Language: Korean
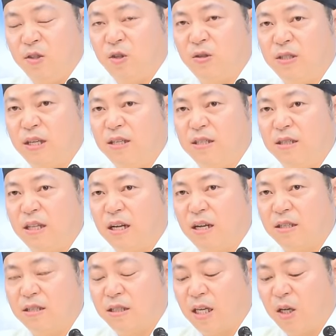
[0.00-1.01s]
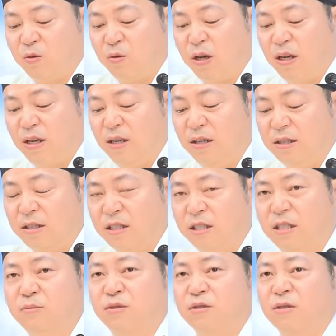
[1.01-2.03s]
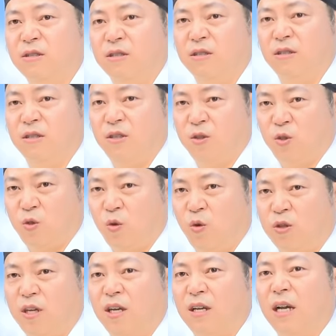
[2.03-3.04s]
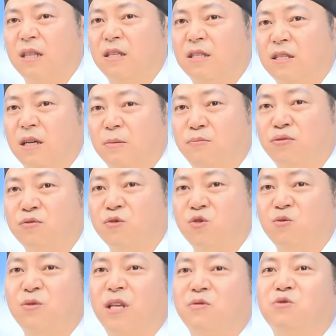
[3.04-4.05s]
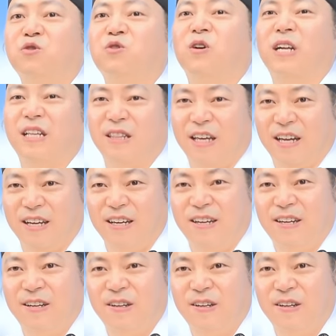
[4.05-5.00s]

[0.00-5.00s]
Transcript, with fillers: 첫째는 내가 생활습을 좋게 갖는 게 풍수보다 우선한다.